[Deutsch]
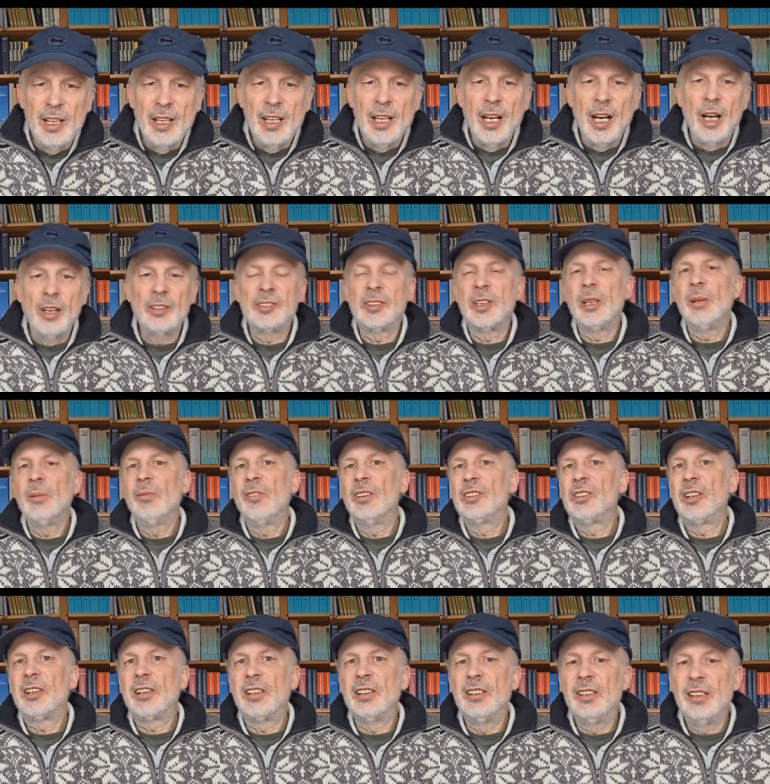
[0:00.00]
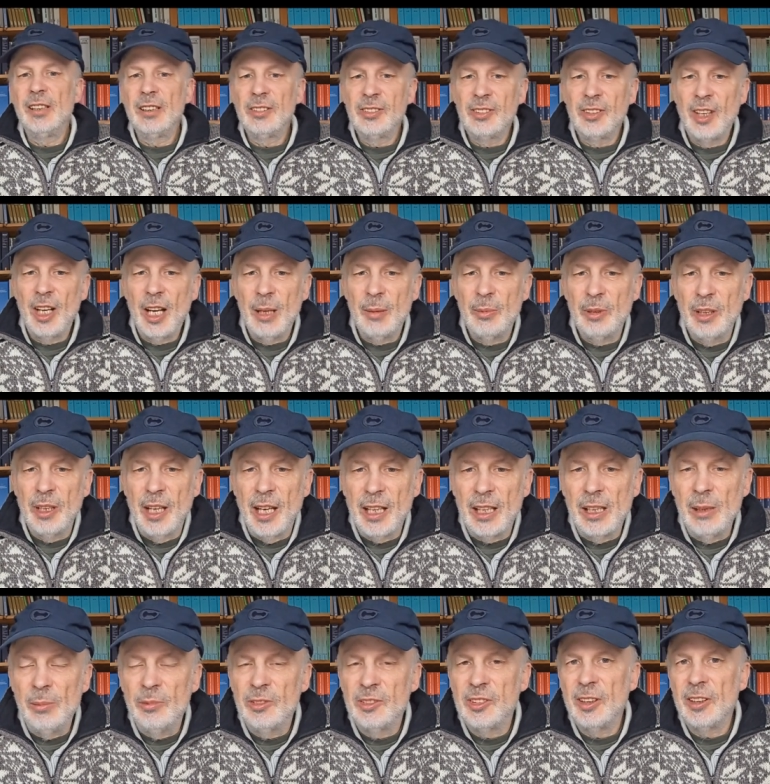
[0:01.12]
Aus dem, was ich gelesen habe,
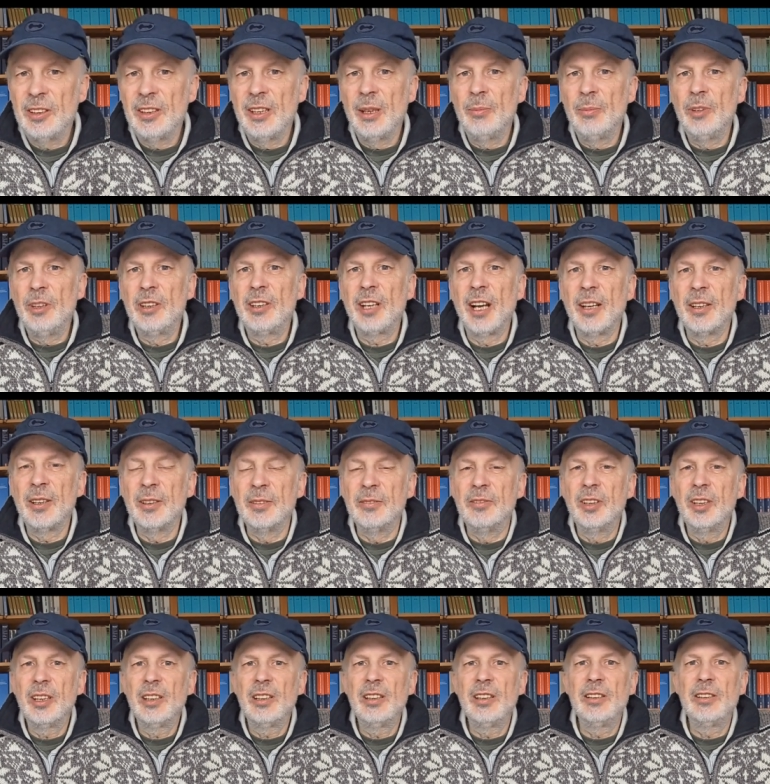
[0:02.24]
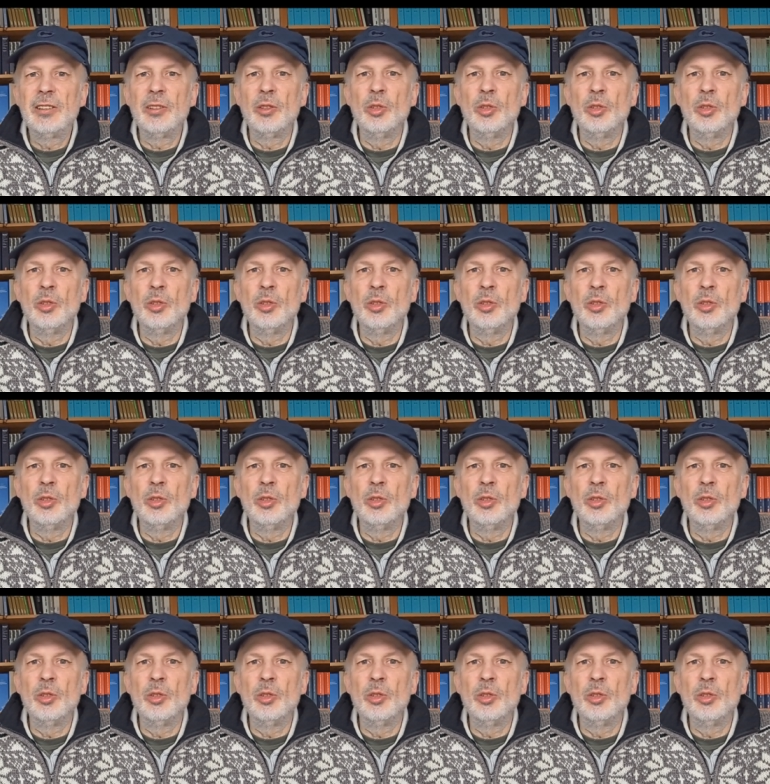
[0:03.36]
ergibt sich nämlich eine wirklich